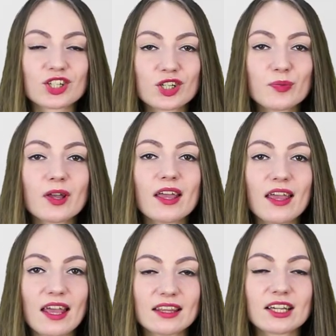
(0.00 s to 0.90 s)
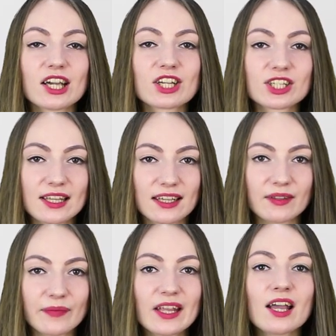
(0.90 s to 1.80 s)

ошибка – это хэштеги